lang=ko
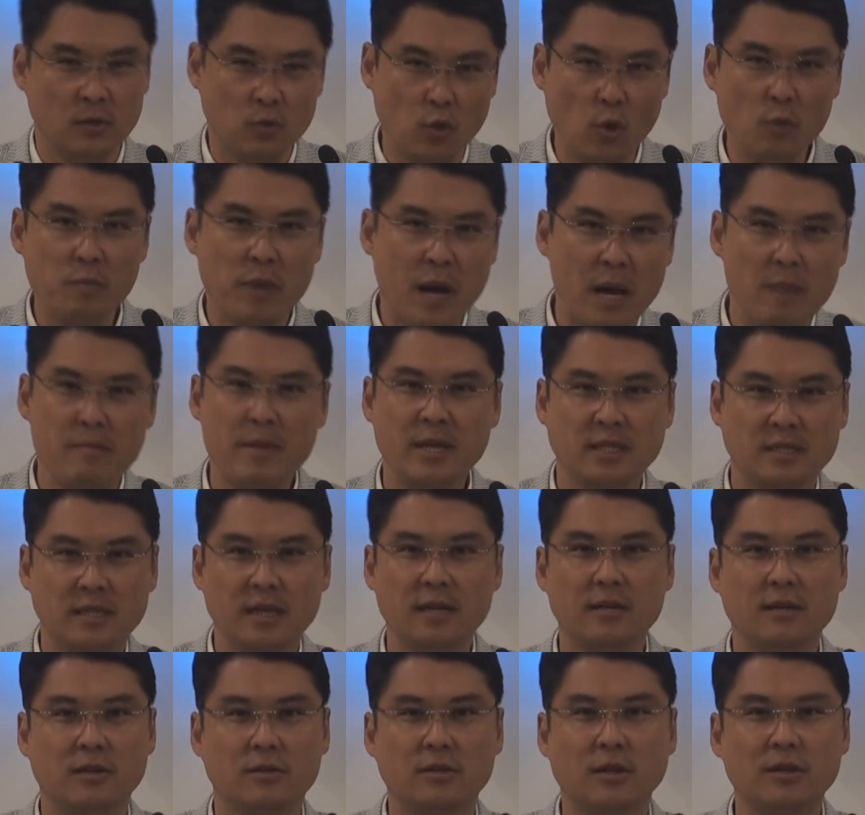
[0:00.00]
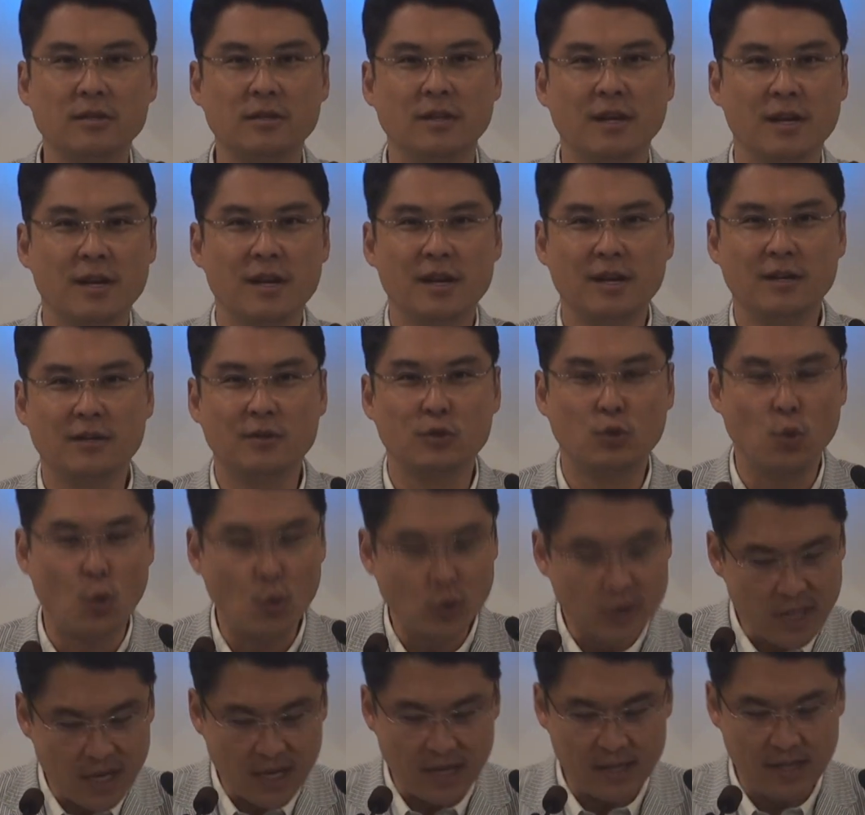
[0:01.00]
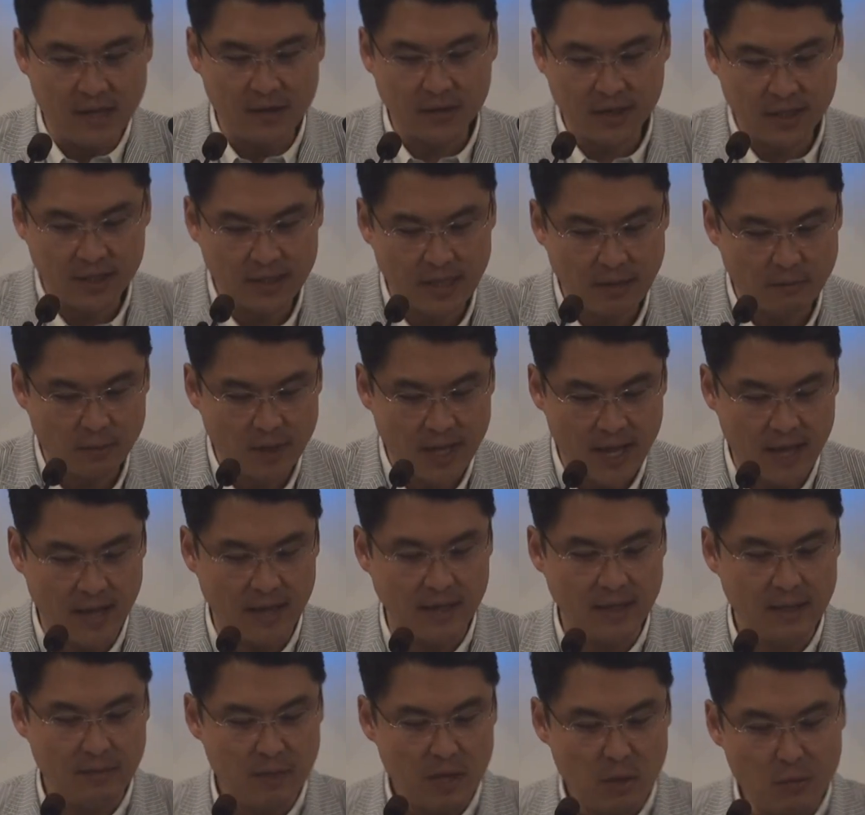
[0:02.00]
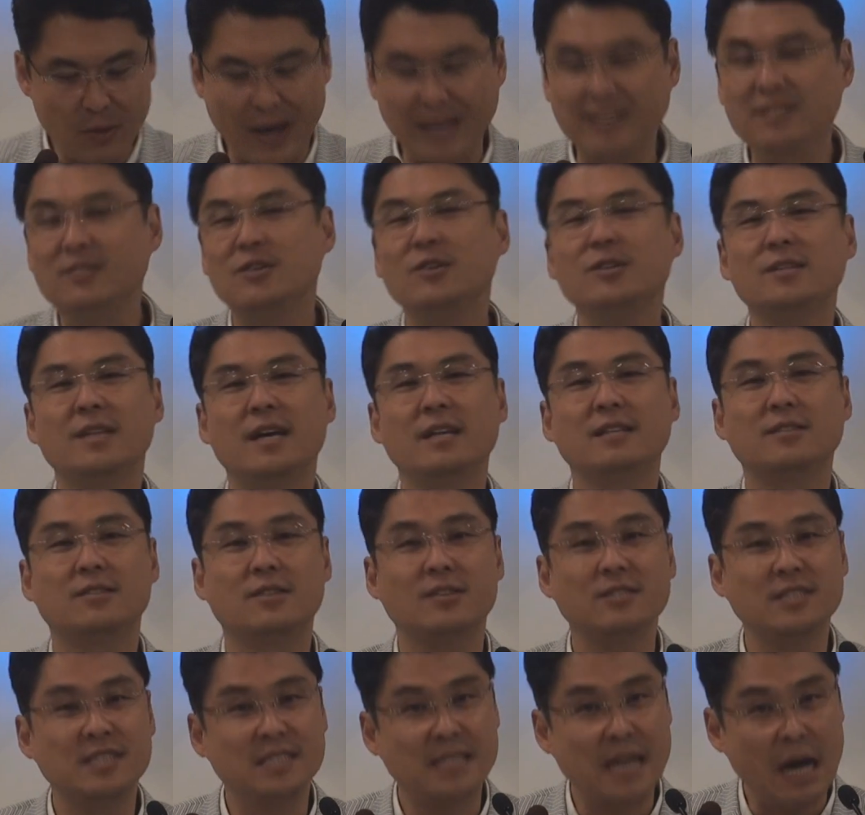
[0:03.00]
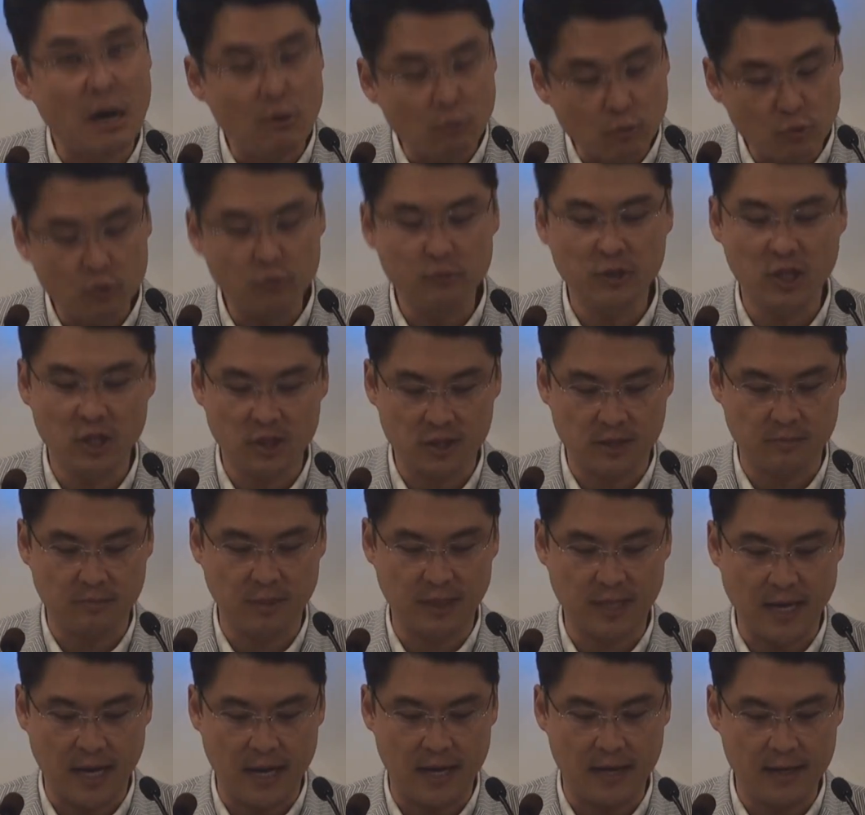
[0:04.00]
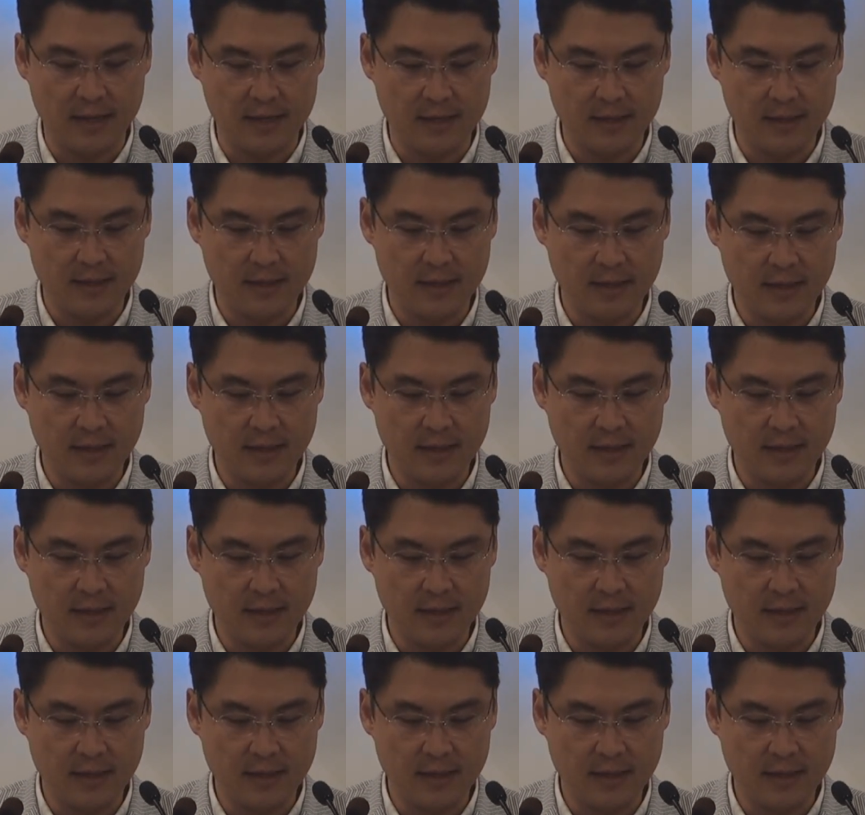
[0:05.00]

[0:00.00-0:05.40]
돌팔매질의 어떤 그 도사가 되었기 때문에 이미 완성된 그런 싸움꾼이었습니다.